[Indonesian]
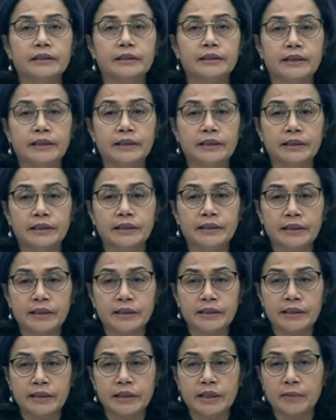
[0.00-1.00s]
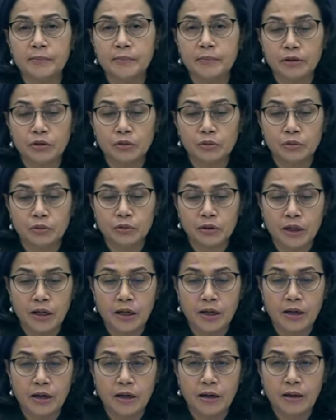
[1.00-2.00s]
Jadi dengan
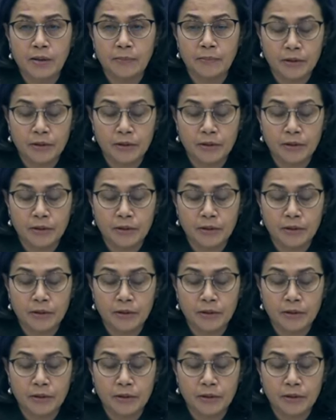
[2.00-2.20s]
masuknya